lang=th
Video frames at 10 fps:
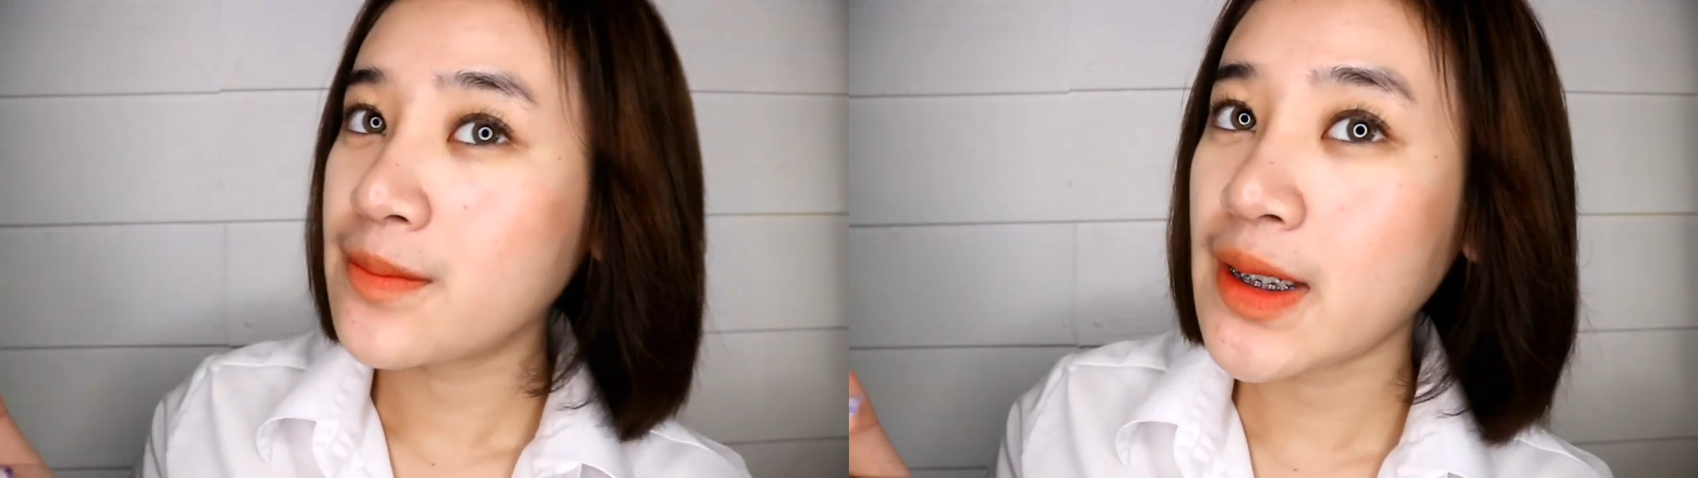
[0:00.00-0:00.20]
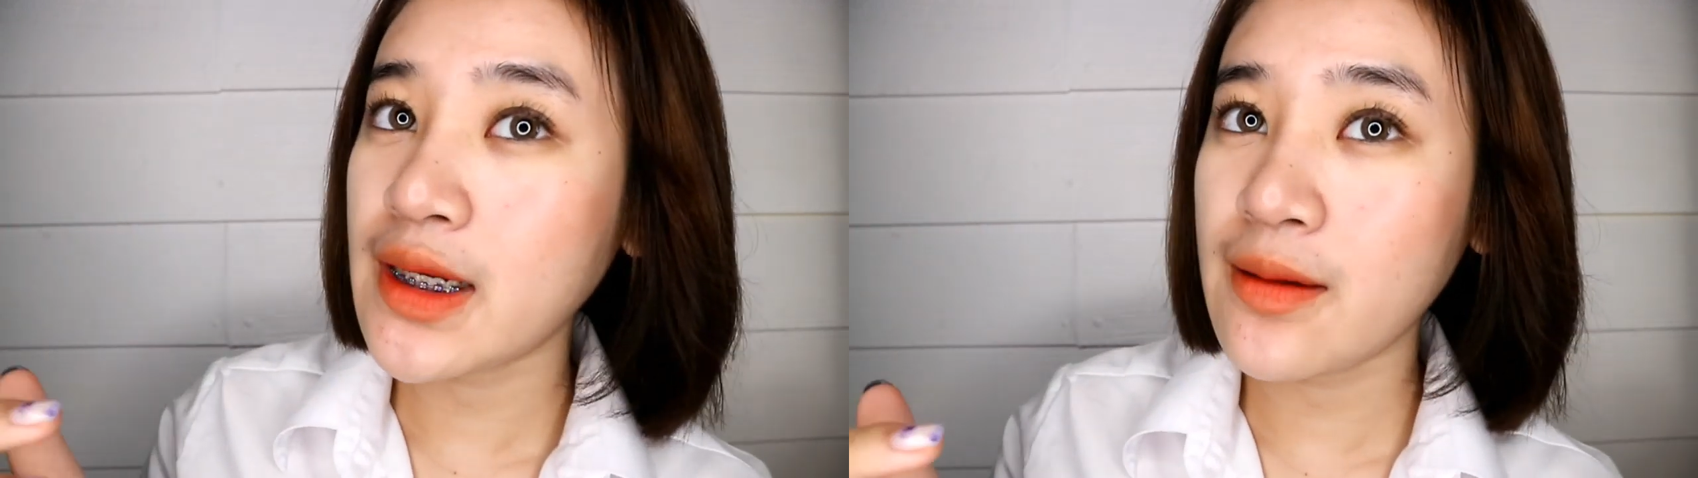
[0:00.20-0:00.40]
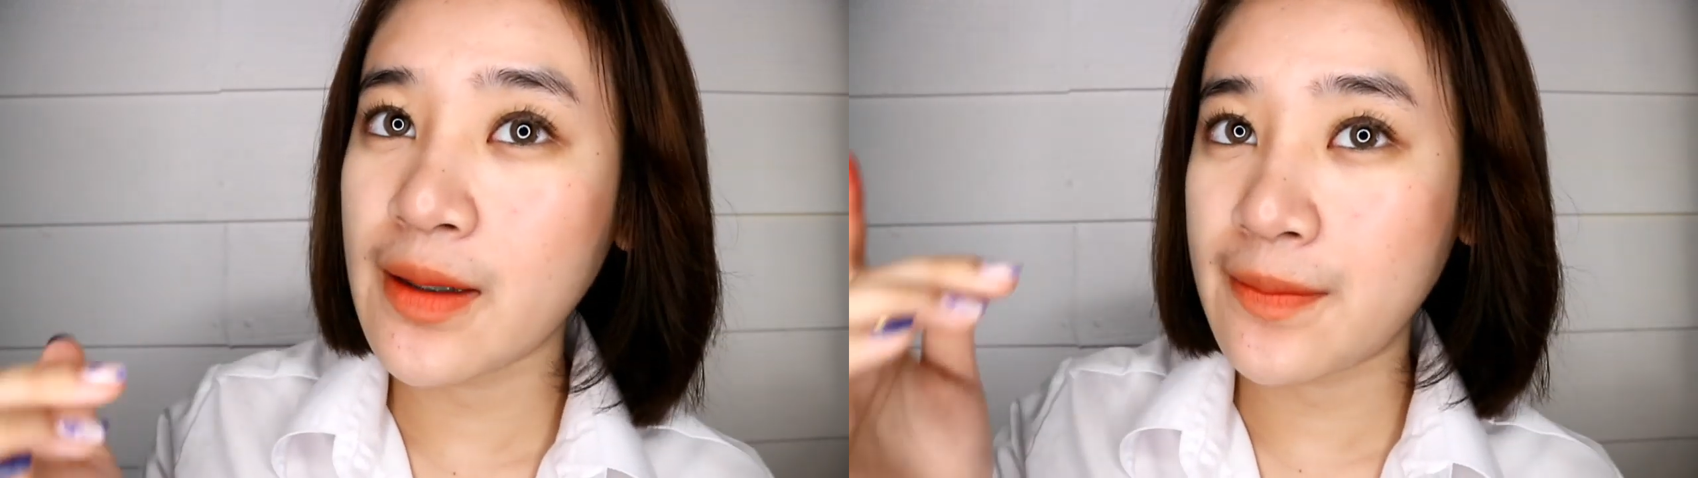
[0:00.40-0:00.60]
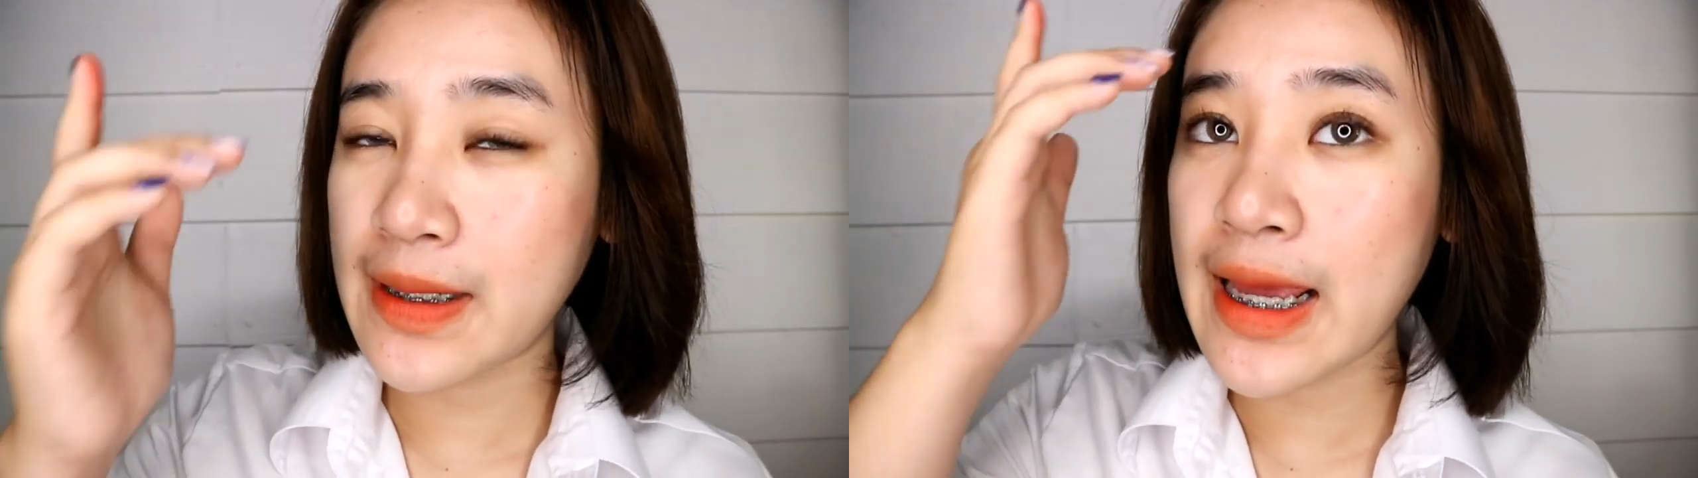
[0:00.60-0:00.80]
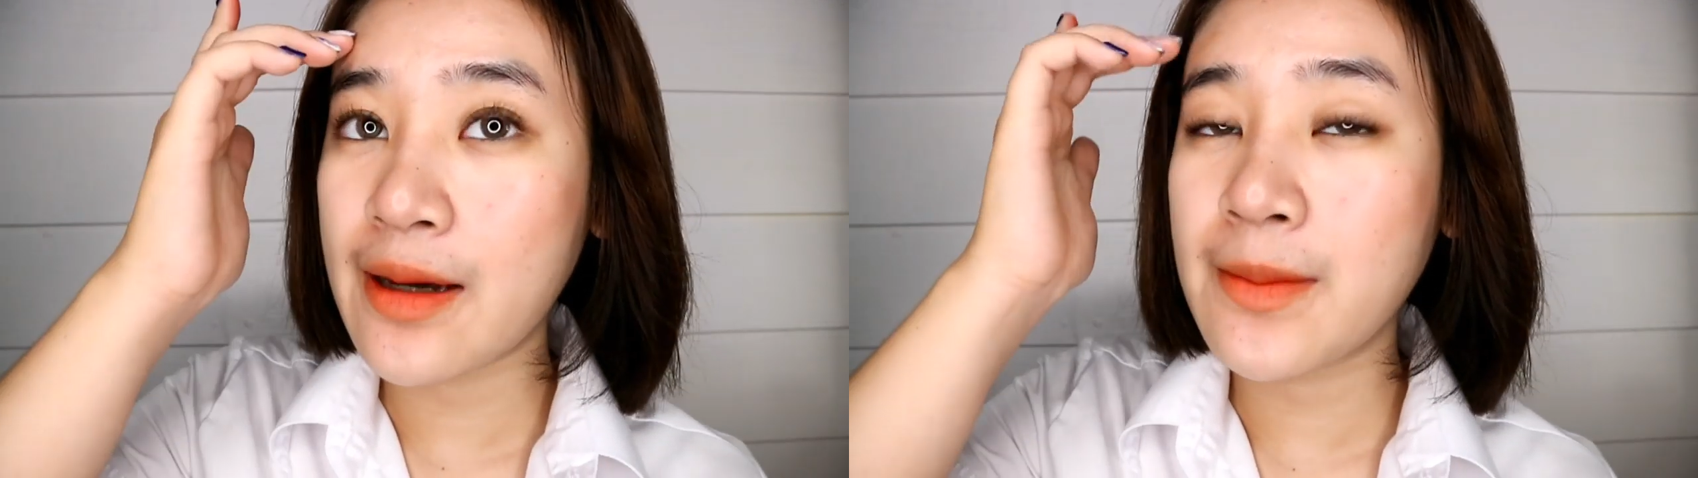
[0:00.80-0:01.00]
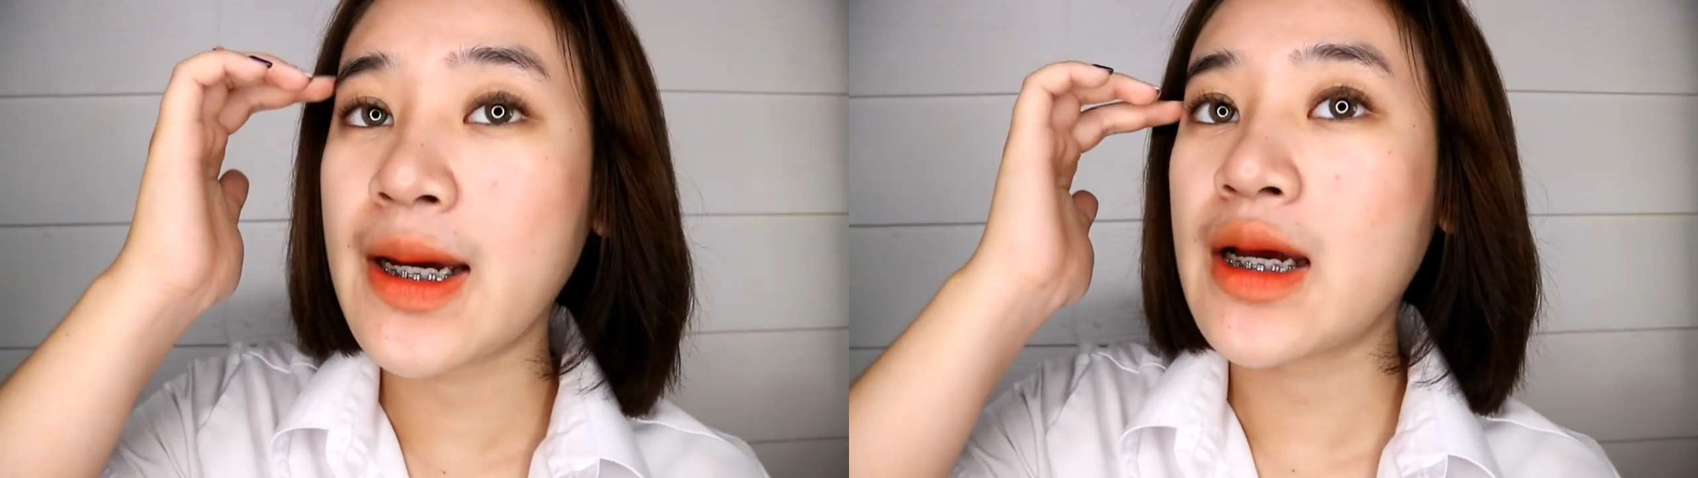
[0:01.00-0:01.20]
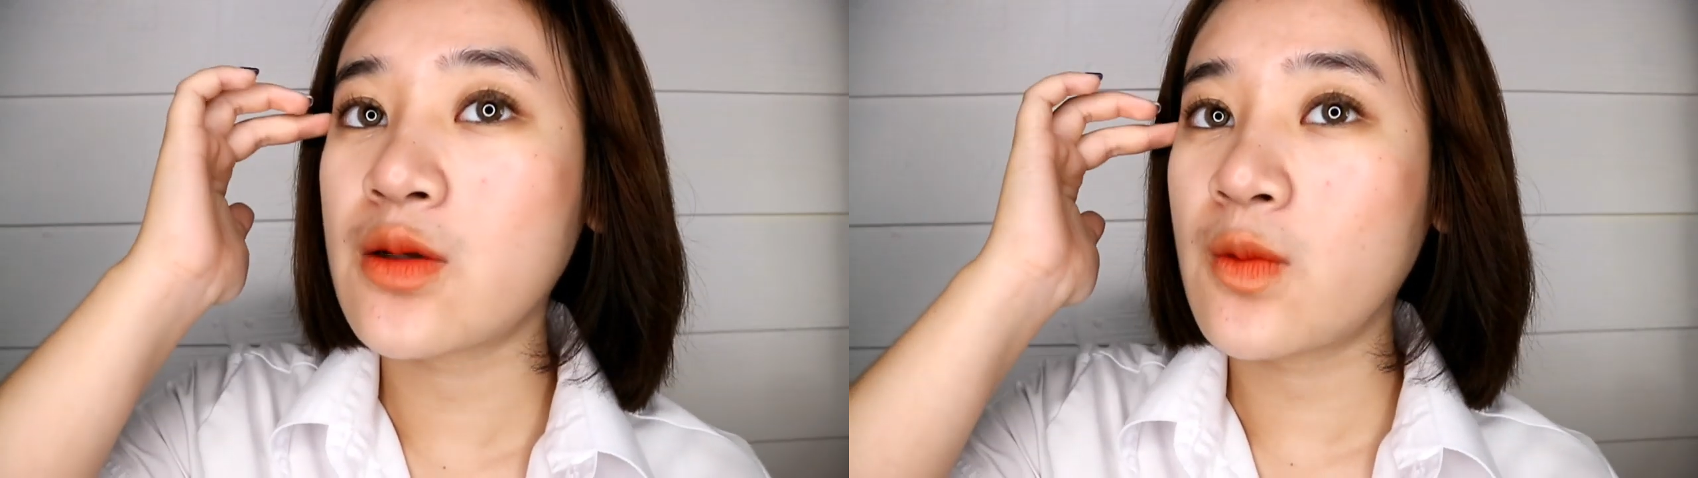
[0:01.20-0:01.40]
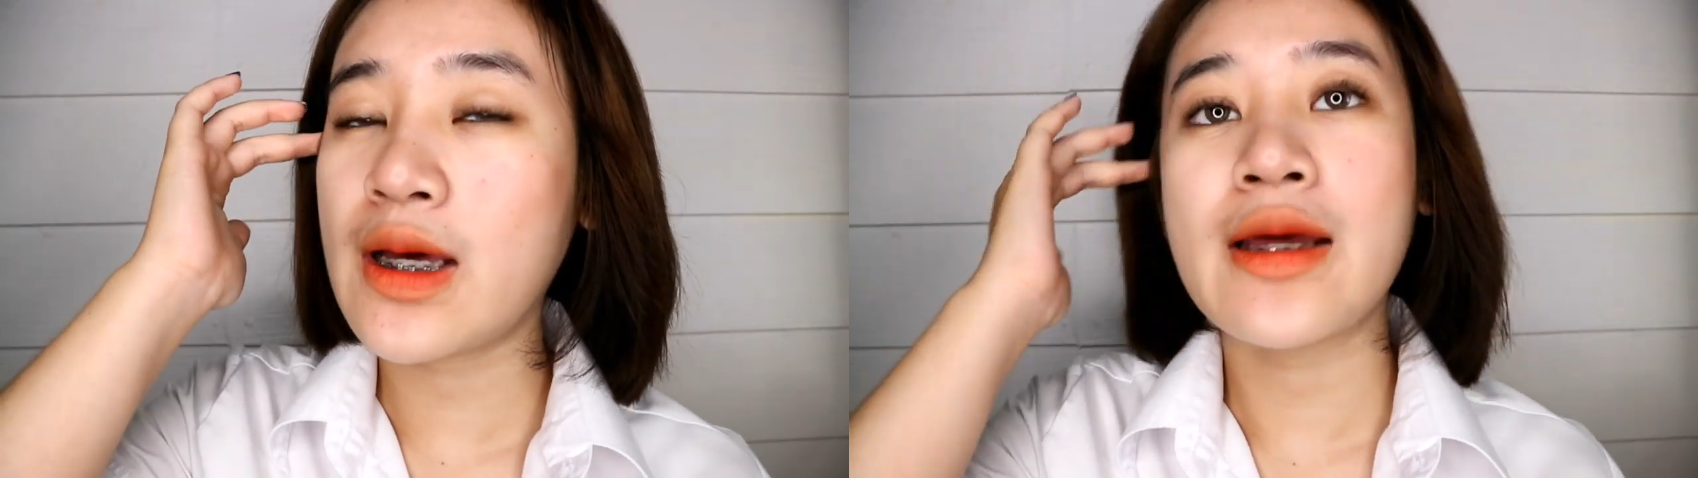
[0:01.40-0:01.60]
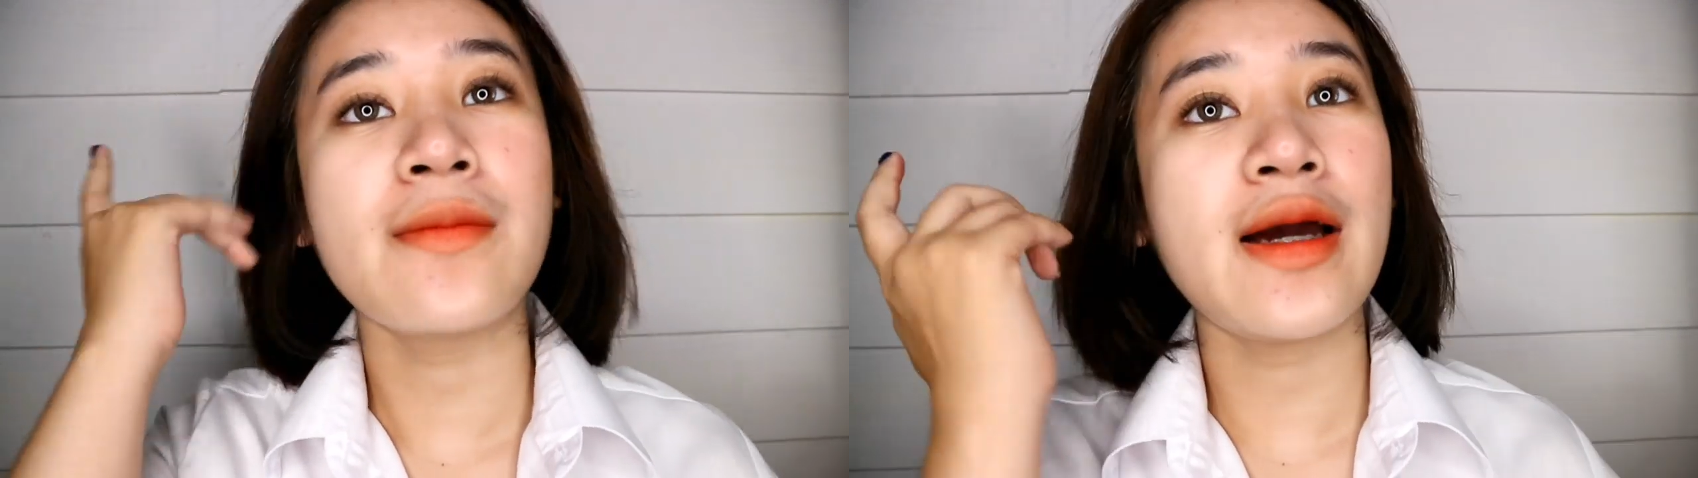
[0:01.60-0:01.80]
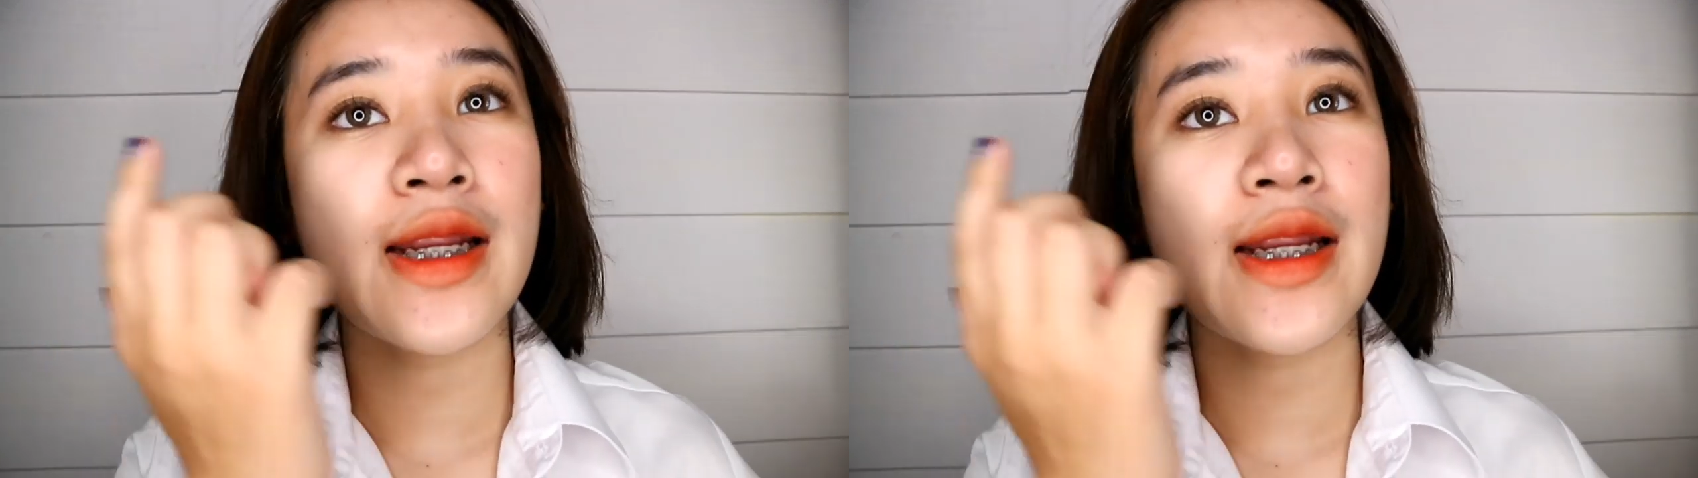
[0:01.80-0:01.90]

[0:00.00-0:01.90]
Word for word: ไม่ได้แบบแรงมากหรือว่าอะไร